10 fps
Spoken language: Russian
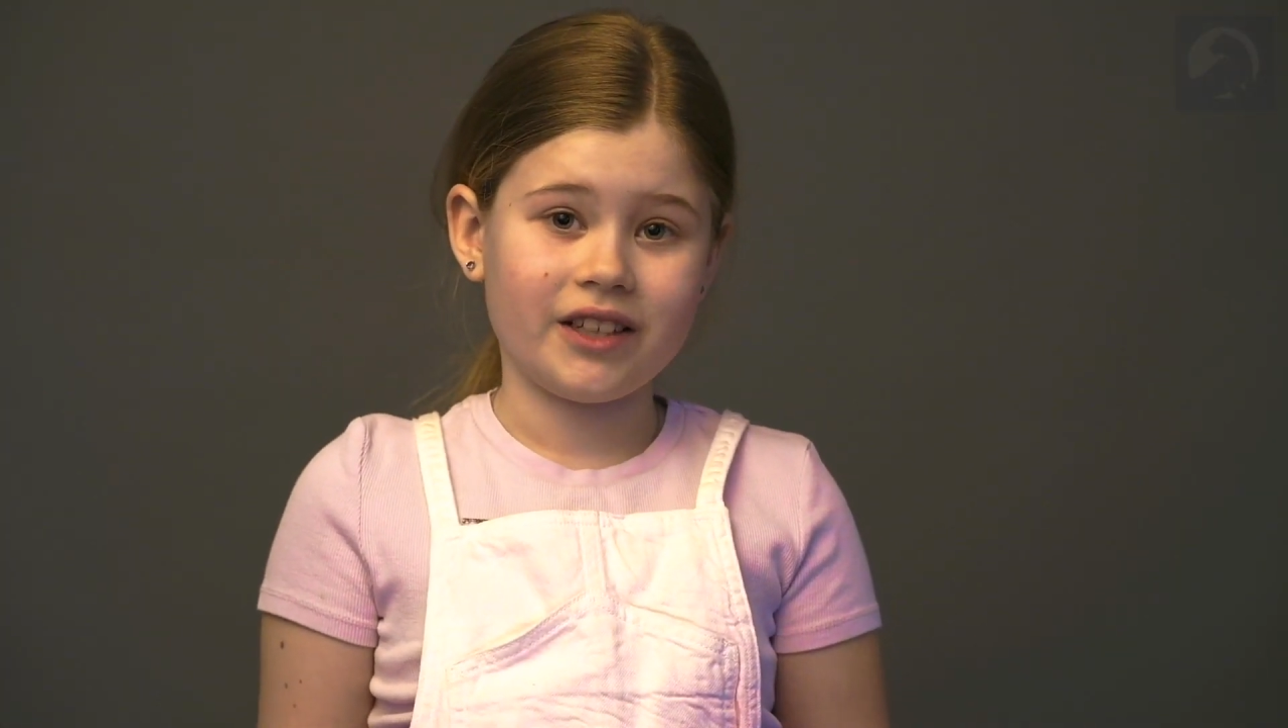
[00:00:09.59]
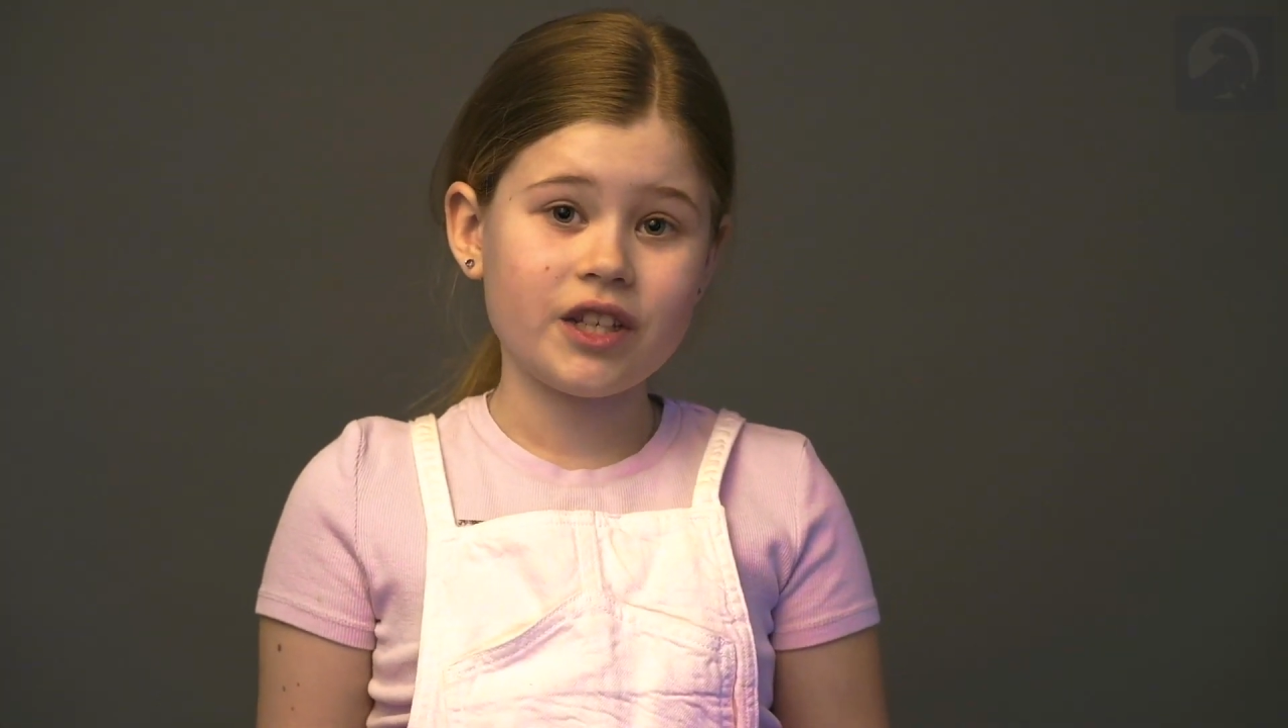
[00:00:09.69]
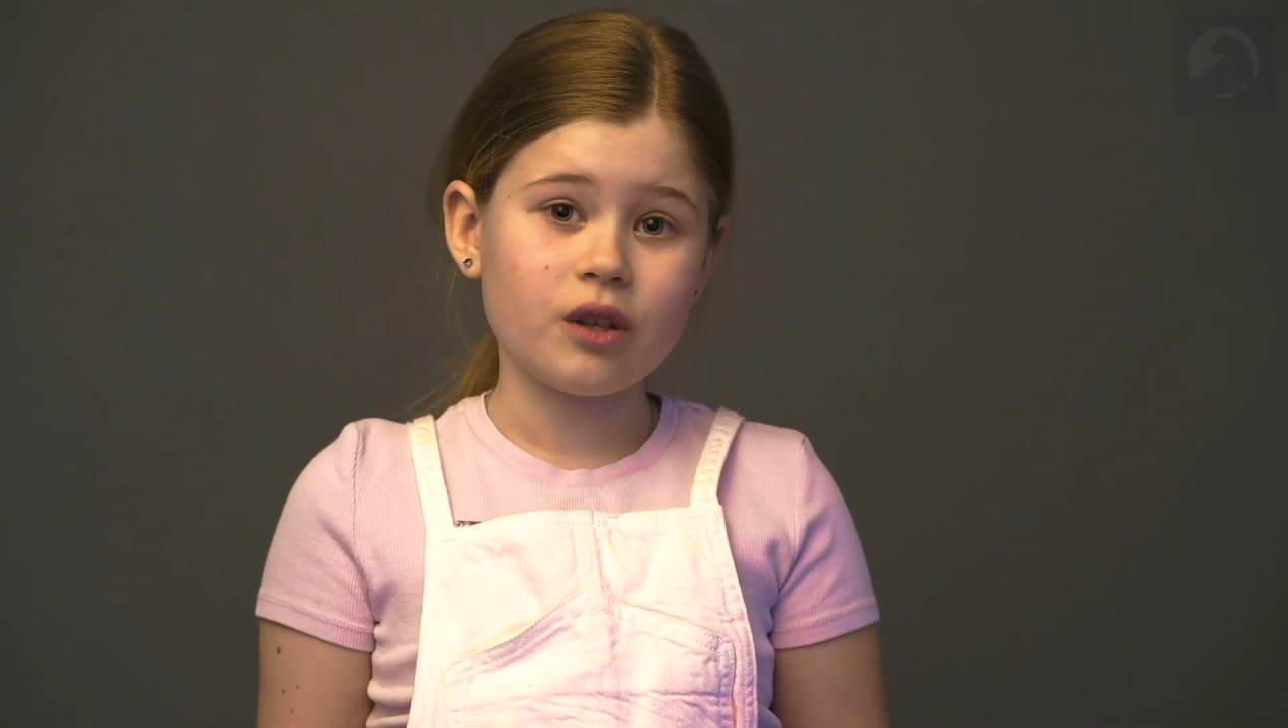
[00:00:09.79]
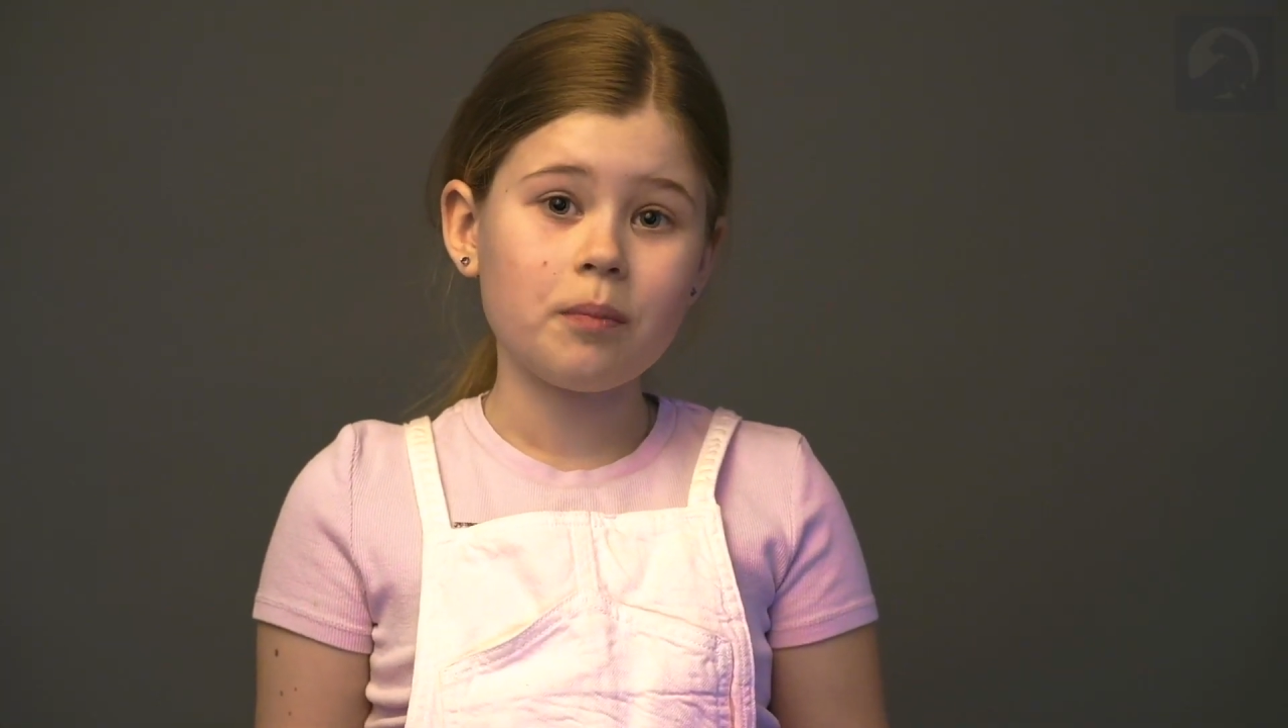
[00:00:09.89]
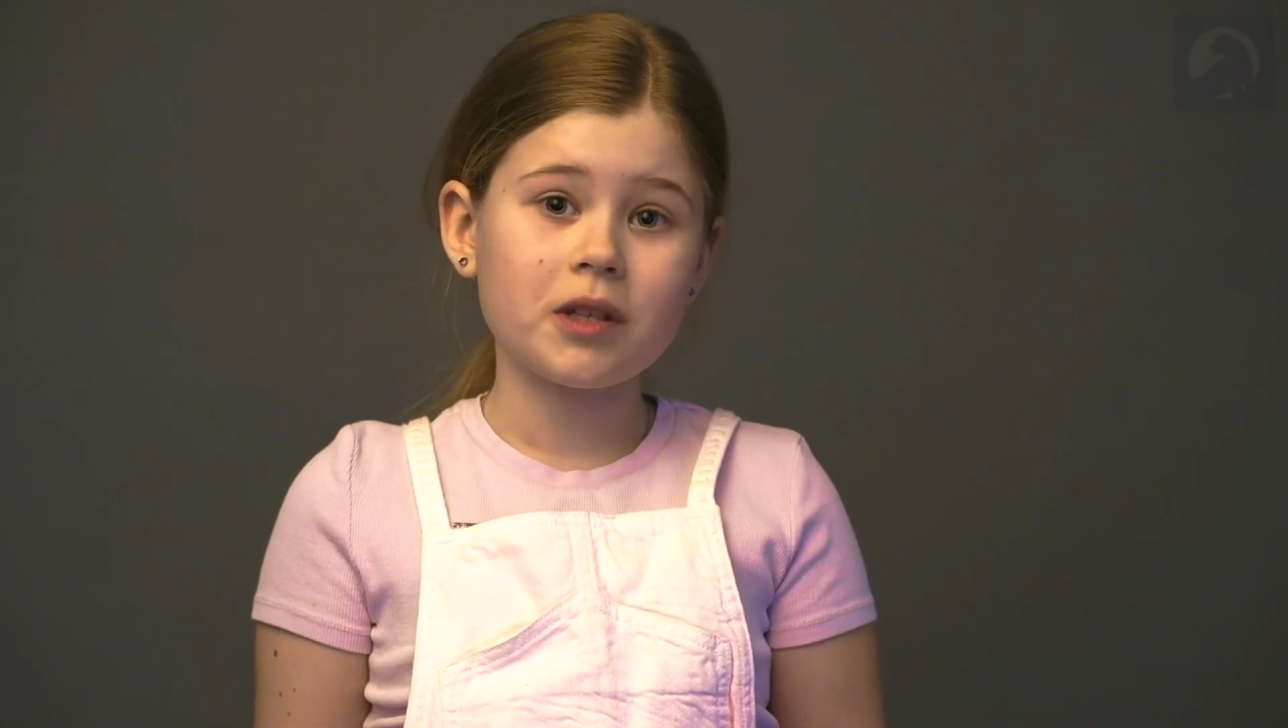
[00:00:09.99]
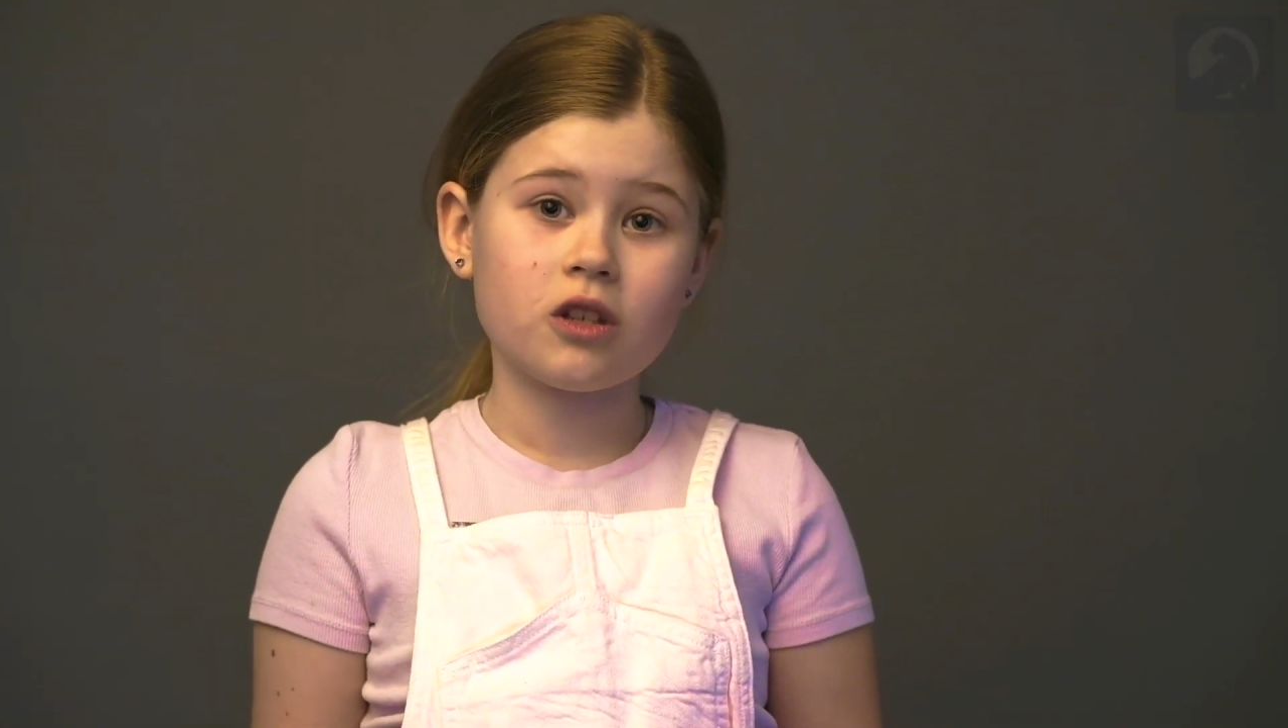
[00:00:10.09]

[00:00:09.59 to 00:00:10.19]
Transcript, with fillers: есть опыт